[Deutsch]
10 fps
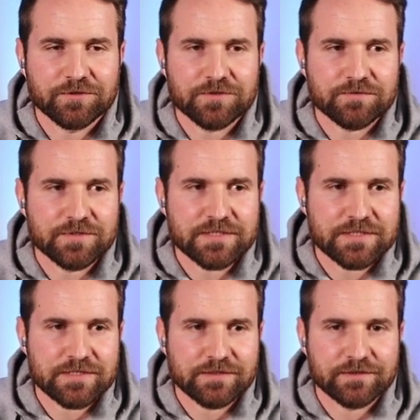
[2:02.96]
so ist,
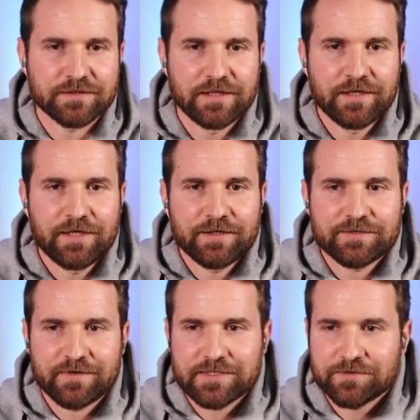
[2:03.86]
dass äh,
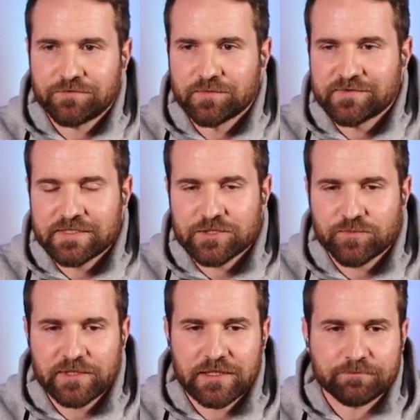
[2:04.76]
20, 25
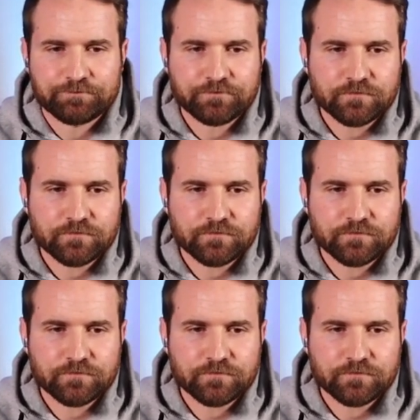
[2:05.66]
Spieler